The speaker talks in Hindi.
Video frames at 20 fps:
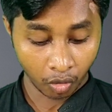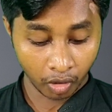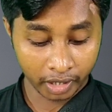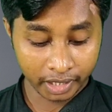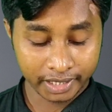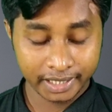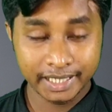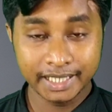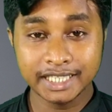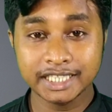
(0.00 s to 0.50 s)

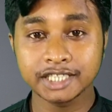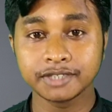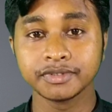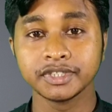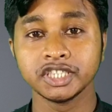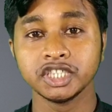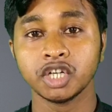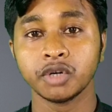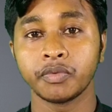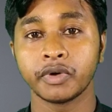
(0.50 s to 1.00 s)
और इस
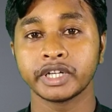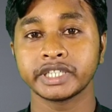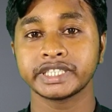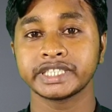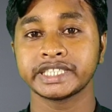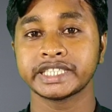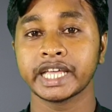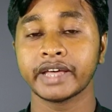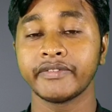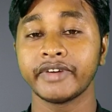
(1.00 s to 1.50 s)
वीडियो पर
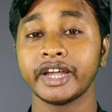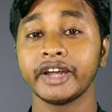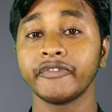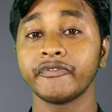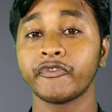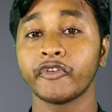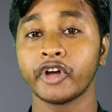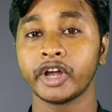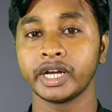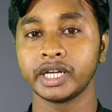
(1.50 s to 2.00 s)

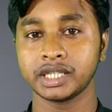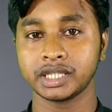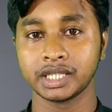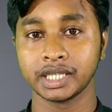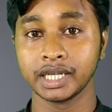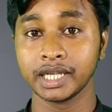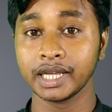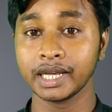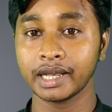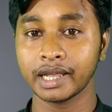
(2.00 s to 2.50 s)

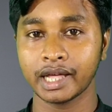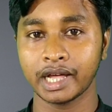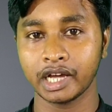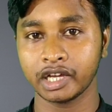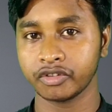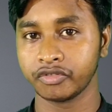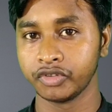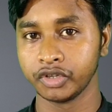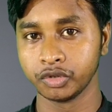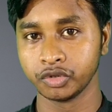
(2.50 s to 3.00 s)
7.3
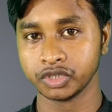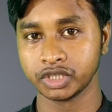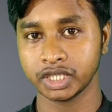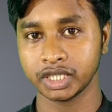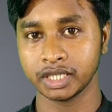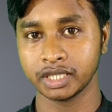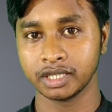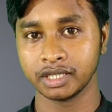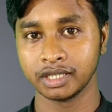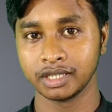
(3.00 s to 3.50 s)
लाख
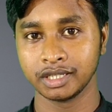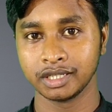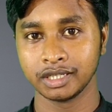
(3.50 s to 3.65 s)
व्यूज़ है